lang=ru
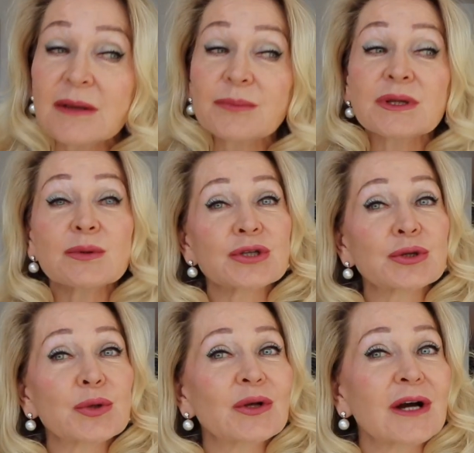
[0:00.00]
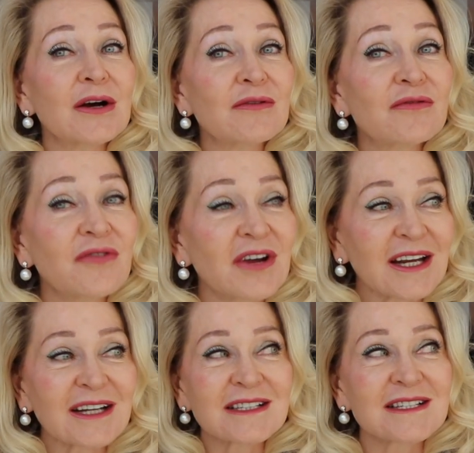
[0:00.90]
Потому что только
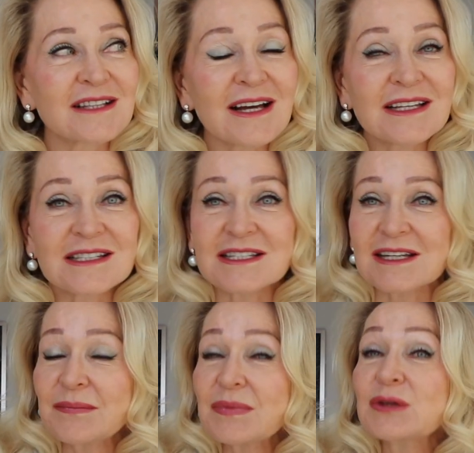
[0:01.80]
вы знаете,